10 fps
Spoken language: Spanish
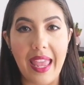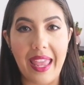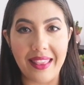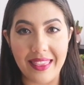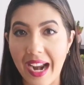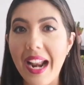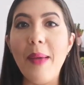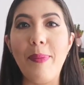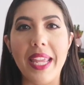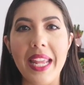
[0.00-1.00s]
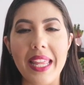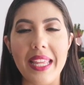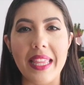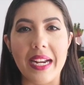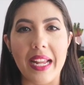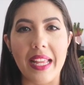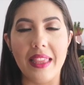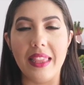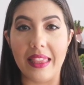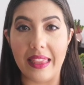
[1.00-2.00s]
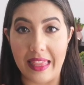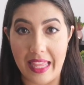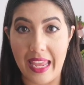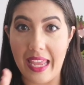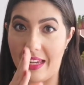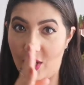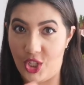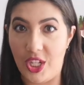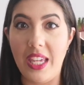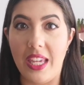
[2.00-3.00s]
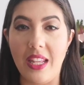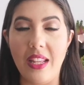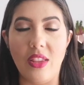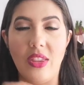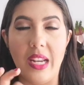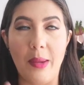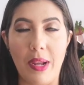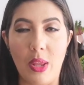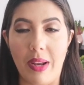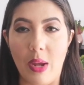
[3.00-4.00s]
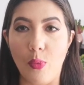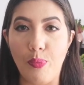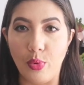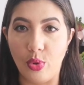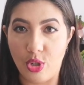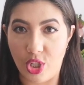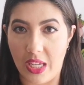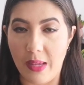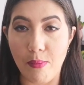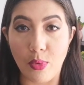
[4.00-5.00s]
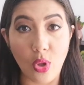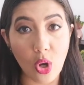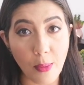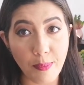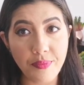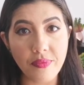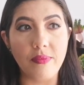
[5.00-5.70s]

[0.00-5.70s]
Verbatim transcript: entrar a la página de internet de Shein, www.shein.com,